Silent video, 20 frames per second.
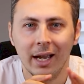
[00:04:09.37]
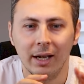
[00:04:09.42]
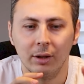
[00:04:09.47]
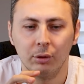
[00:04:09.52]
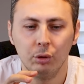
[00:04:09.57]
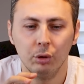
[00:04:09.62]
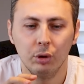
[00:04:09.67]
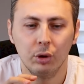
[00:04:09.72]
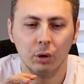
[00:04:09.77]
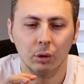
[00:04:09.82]

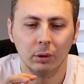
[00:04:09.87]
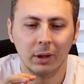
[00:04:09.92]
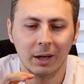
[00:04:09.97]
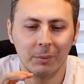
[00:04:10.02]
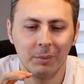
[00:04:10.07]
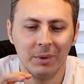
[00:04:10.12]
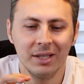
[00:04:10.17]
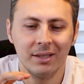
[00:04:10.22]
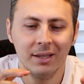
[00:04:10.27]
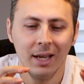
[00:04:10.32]
Yani Türkiye
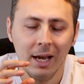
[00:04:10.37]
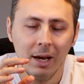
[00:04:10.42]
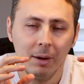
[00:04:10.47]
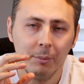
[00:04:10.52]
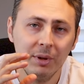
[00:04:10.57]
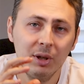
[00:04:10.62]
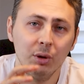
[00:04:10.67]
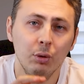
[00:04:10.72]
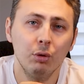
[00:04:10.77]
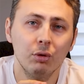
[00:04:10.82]
olarak biz
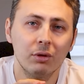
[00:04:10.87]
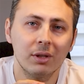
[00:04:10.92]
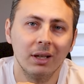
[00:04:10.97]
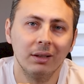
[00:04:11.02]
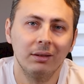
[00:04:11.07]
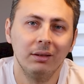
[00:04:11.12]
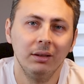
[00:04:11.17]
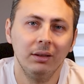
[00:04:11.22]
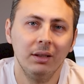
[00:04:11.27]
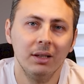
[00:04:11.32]
bir ürün
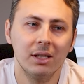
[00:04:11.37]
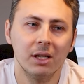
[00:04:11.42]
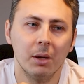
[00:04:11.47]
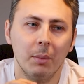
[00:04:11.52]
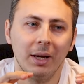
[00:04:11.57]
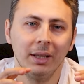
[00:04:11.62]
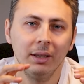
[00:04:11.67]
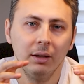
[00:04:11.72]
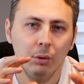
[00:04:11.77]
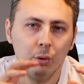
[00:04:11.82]
satıldığı
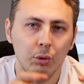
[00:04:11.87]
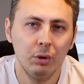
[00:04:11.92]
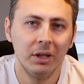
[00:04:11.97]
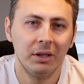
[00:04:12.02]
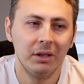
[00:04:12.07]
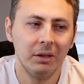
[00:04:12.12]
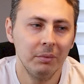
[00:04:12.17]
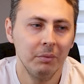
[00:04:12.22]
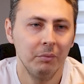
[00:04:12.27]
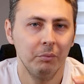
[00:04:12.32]
zaman
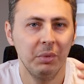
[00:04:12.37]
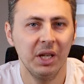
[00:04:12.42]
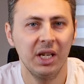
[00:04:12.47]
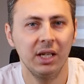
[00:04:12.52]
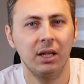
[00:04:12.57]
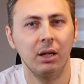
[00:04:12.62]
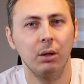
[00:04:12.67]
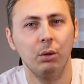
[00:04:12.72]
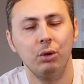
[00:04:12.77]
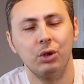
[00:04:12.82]
üretip
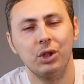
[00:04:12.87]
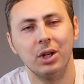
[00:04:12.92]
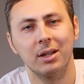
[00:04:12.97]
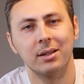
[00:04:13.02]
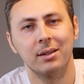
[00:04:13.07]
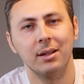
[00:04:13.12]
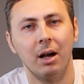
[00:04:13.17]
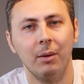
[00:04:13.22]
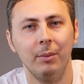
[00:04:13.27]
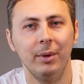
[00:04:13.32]
1-2 gün
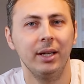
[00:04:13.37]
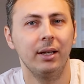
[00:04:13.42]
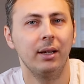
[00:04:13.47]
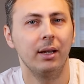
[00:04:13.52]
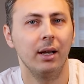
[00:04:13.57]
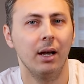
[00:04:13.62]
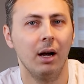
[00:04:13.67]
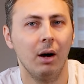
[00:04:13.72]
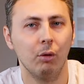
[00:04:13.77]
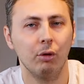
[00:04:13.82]
içerisinde
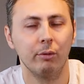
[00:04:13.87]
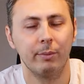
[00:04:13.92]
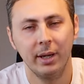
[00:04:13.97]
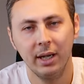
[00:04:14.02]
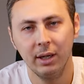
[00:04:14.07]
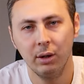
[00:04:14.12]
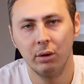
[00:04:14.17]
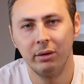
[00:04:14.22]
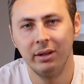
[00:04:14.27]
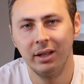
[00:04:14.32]
Amerika'ya,
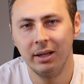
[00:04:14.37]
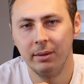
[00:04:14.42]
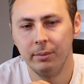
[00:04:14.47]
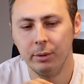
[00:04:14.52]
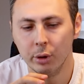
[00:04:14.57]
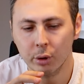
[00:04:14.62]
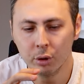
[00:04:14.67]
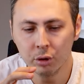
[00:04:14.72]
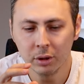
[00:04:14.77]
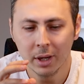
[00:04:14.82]
Avrupa'ya
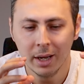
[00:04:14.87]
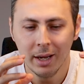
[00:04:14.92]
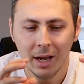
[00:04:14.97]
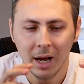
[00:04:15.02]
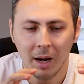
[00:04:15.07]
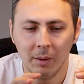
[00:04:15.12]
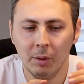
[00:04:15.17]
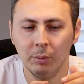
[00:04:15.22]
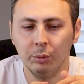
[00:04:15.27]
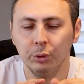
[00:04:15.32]
gönderebiliyoruz.
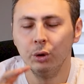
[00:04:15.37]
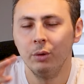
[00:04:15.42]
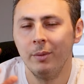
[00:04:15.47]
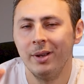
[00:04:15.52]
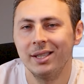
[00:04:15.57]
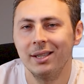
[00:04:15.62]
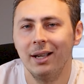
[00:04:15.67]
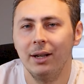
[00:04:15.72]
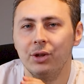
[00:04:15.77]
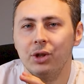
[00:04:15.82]
Ama bunu
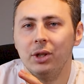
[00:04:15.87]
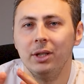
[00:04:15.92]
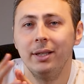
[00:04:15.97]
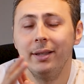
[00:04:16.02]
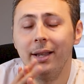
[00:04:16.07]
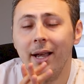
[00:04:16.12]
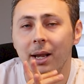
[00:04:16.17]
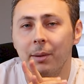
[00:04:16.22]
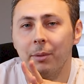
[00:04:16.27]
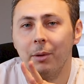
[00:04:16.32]
mesela
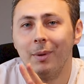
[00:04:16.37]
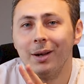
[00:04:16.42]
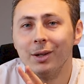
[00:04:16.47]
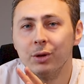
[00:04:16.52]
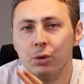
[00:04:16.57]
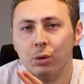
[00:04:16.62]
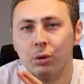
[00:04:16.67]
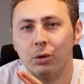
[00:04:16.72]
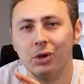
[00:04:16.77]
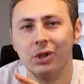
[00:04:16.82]
Çinliler
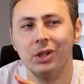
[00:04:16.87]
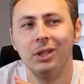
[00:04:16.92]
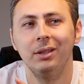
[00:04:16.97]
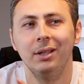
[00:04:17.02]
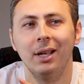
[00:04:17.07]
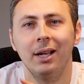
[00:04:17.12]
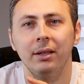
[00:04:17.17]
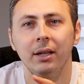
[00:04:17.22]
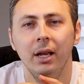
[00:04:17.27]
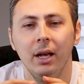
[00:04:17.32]
yapamaz. Çünkü
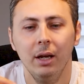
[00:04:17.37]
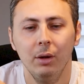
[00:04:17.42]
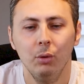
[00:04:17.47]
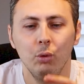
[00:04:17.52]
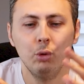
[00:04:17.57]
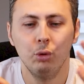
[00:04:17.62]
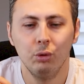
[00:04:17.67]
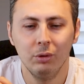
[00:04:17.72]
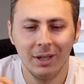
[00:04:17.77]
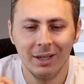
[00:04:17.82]
Çin'den
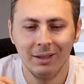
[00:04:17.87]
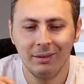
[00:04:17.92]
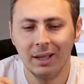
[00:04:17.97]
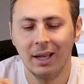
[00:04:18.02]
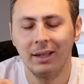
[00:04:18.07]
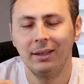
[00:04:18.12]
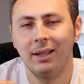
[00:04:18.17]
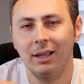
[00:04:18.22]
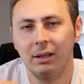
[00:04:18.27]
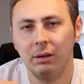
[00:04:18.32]
ürünleri
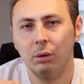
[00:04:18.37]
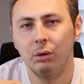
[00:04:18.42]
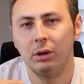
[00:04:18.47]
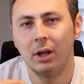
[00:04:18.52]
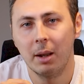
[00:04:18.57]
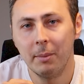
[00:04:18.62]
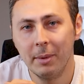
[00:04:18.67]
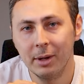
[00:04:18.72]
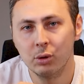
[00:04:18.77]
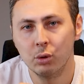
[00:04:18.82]
tek tek
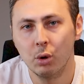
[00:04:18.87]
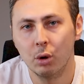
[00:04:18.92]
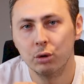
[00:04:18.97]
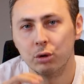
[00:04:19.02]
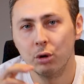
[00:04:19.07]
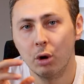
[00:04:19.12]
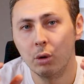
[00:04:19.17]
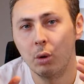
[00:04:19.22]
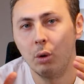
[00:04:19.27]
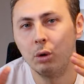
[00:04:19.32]
göndermek
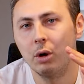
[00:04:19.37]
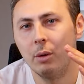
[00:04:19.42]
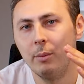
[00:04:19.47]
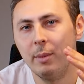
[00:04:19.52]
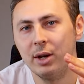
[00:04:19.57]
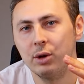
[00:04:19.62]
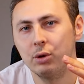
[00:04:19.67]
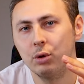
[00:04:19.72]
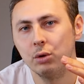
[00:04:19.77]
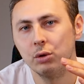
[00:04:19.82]
çok zor.
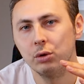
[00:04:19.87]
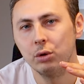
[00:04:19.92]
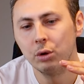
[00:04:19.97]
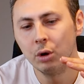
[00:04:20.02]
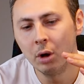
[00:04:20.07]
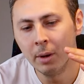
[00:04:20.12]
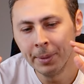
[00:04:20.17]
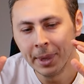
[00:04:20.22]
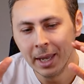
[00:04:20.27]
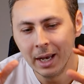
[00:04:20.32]
10-15 gün
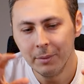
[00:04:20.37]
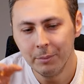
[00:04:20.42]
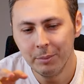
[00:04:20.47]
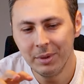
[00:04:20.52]
sürüyor veriyor.